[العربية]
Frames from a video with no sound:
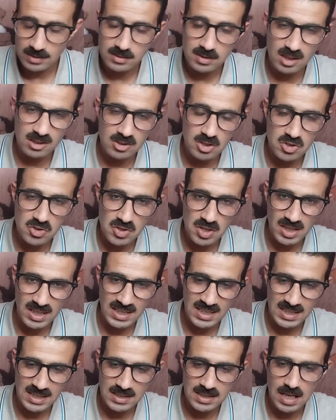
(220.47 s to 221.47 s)
ده
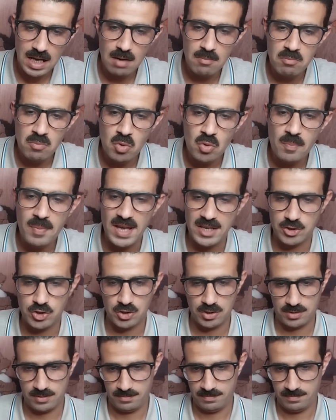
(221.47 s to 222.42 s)
تصعيد مباشر